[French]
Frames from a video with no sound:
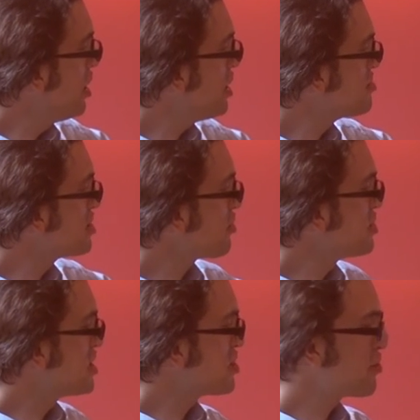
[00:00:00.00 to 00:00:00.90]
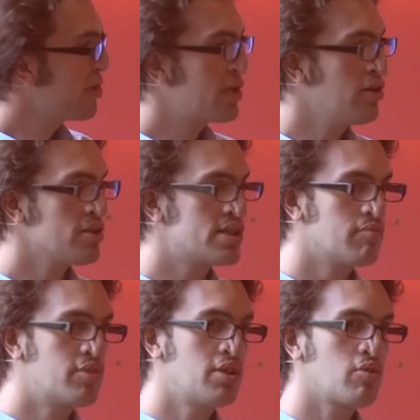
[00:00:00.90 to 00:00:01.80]
LDAP Synchronization Connector, c'est
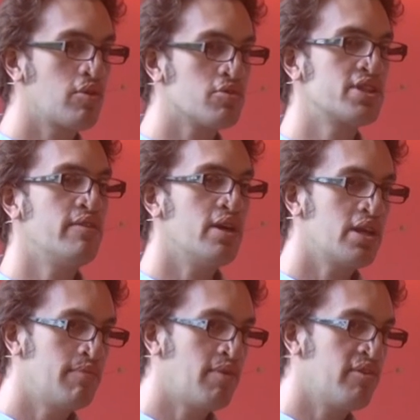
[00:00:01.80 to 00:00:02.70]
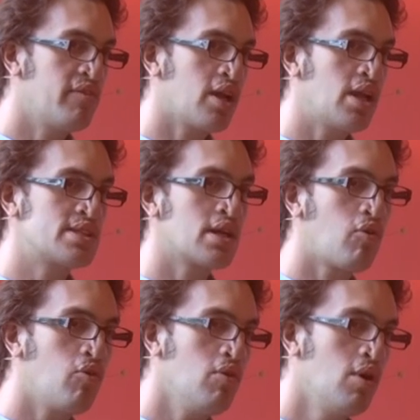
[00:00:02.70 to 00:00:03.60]
un petit truc en Java qui permet de faire de la
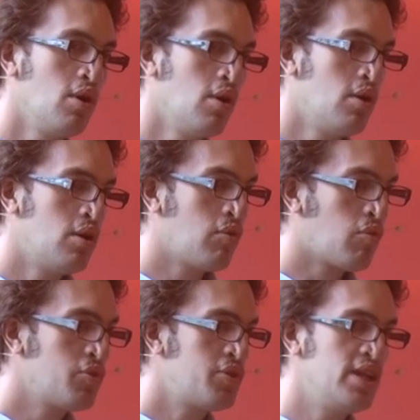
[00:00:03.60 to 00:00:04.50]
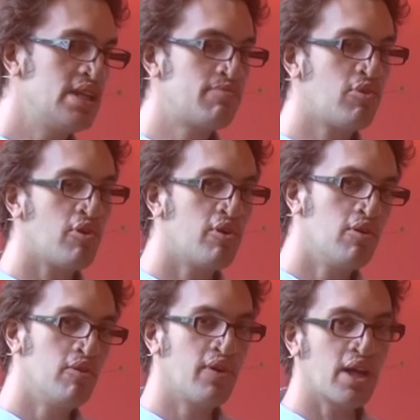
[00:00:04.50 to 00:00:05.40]
synchro. on l'utilise pour
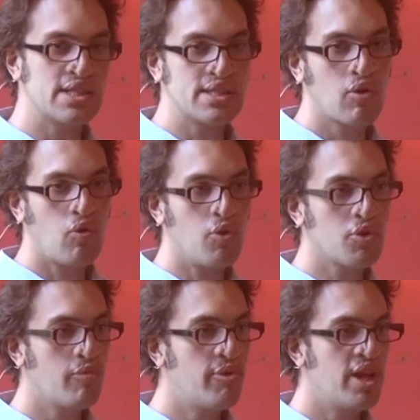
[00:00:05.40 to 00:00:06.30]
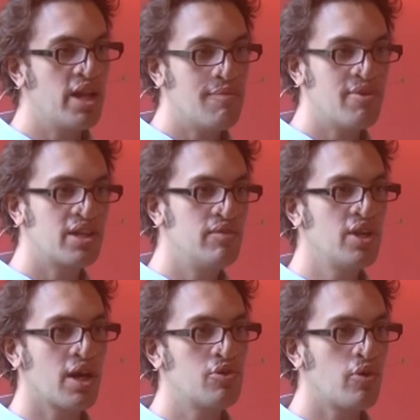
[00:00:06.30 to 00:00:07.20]
faire de la synchro entre OpenLDAP et Active
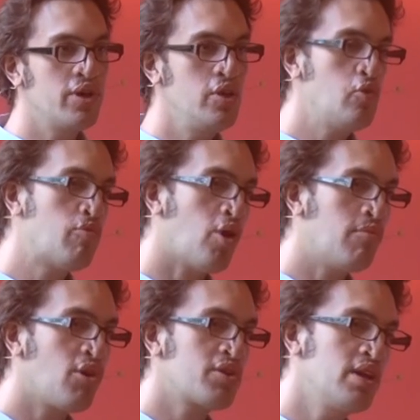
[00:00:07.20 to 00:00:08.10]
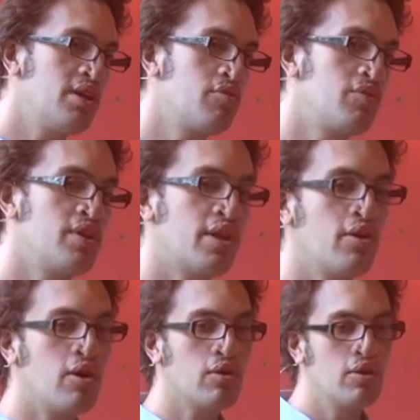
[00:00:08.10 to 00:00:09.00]
Directory ou pour importer des
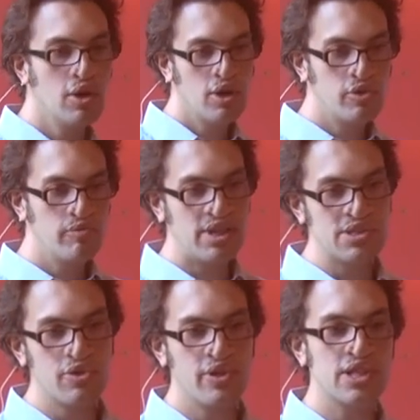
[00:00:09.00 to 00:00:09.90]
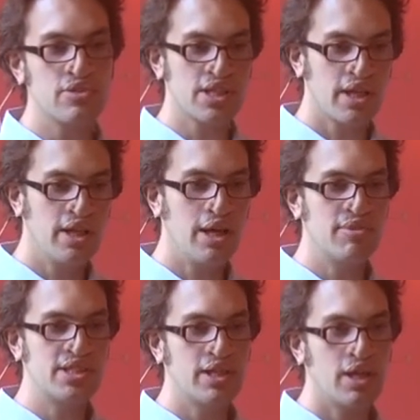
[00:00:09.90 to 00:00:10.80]
utilisateurs d'une base de données dans un
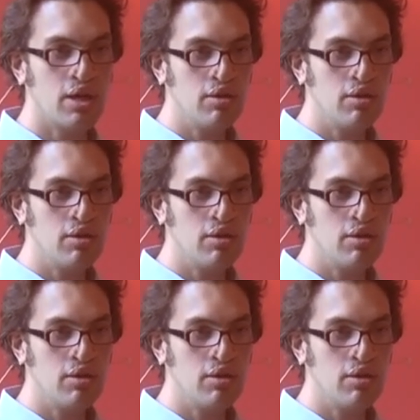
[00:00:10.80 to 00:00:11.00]
LDAP, etc.